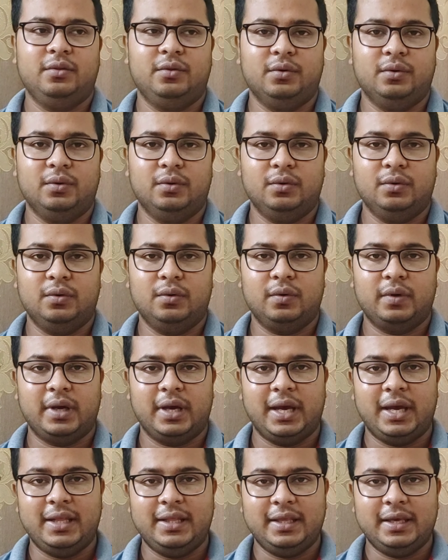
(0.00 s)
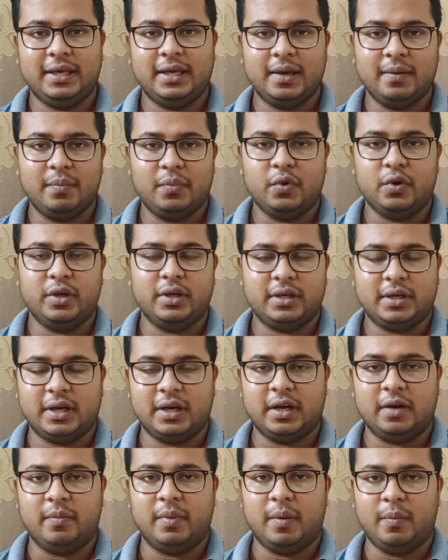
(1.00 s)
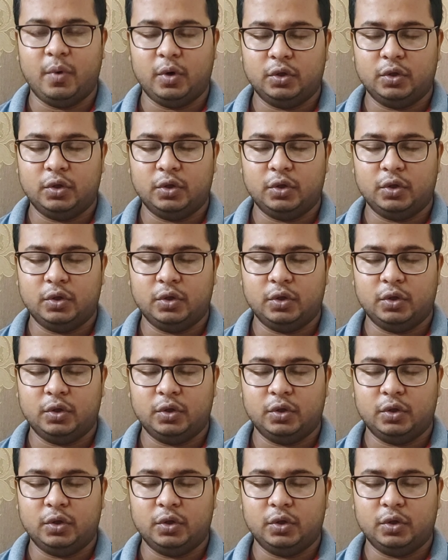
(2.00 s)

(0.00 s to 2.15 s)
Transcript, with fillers: তো এই থেকে পরিত্রাণের বা